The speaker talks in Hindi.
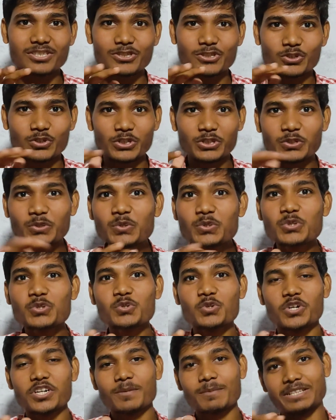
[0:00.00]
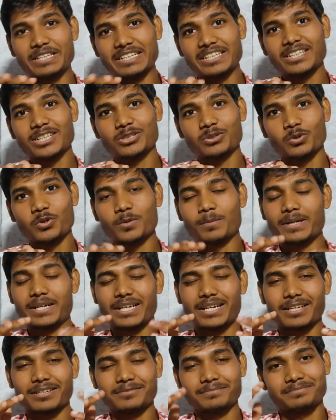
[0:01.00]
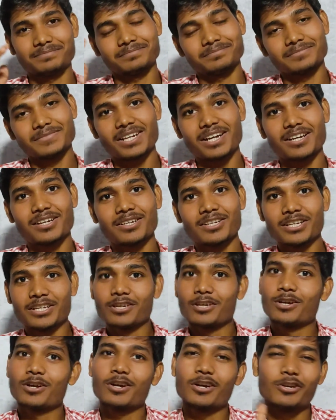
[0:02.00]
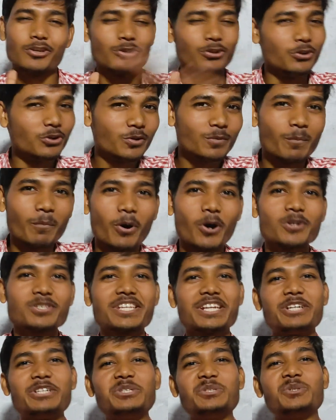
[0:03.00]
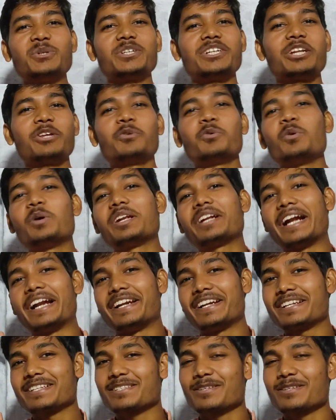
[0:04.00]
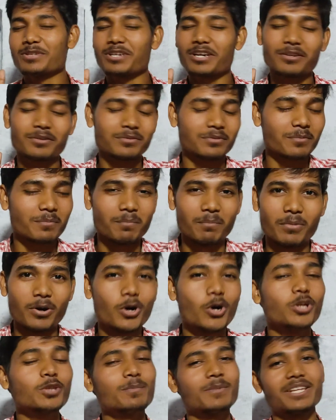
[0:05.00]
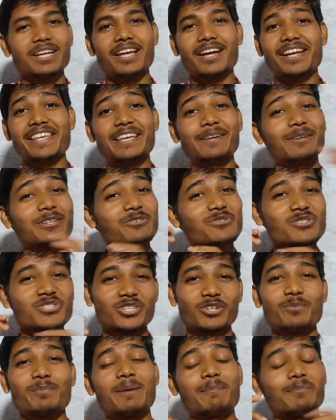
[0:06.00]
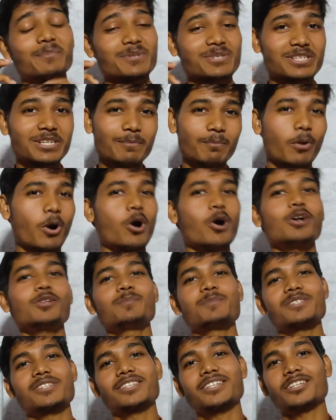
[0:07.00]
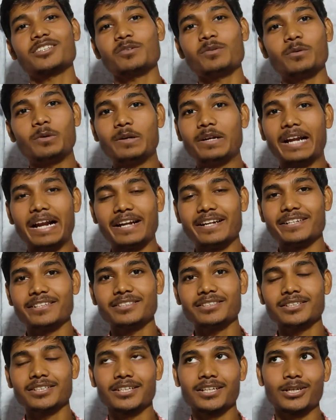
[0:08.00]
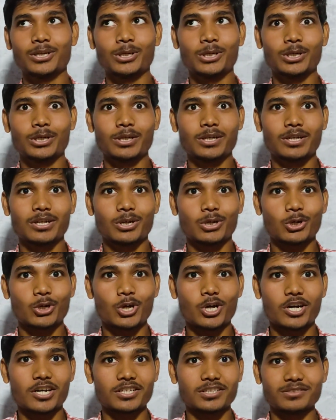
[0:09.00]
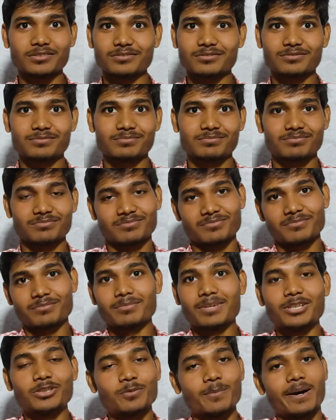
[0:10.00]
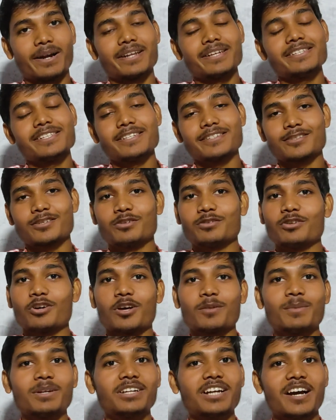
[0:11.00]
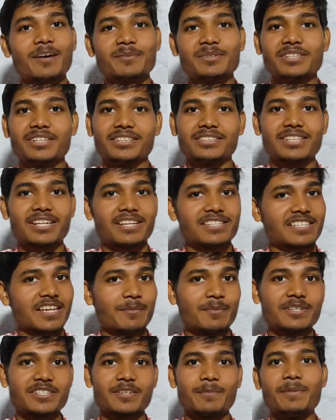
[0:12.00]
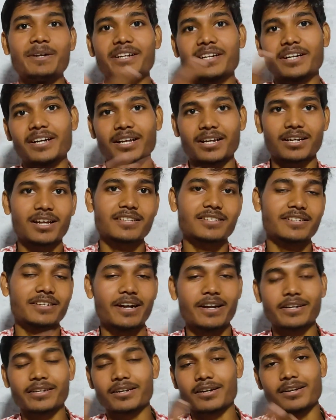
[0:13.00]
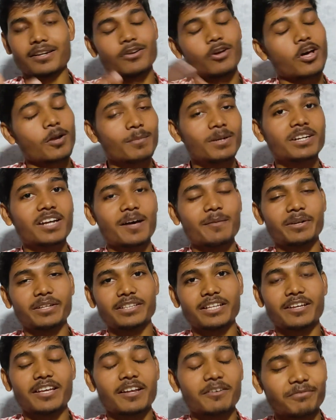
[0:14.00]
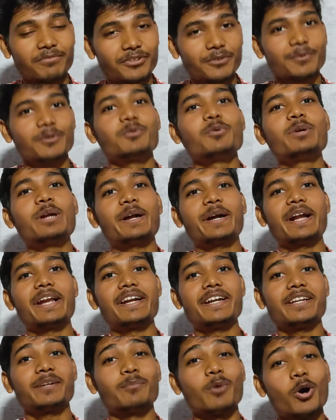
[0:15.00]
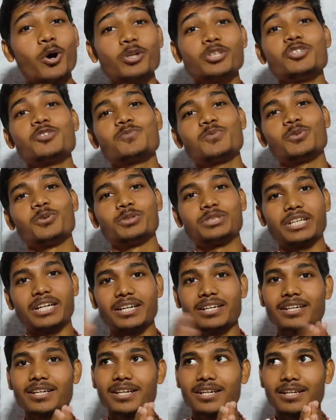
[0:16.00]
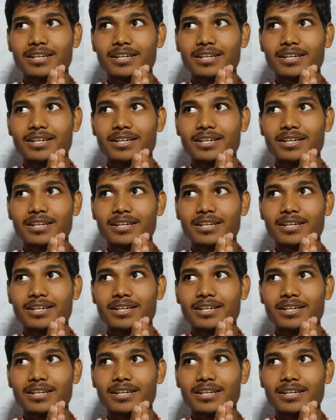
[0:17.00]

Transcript: इसको यूज टू होने में दिक्कत हो बट या यूट्यूब बहुत सारे ट्यूटोरियल है गूगल कैलेंडर यार बहुत मज़ा आएगा एक बार यूज़ करो मैं पर्सनली बहुत पसंद करता हूँ गूगल कैलेंडर और मैं तुम्हारे ही जैसा हूँ नॉर्मल काम ही रहता है असाइनमेंट सबमिट करना क्लास अटेंड करना नॉर्मल काम रहता है यार फिर भी गूगल कैलेंडर बहुत यूज़फुल होता है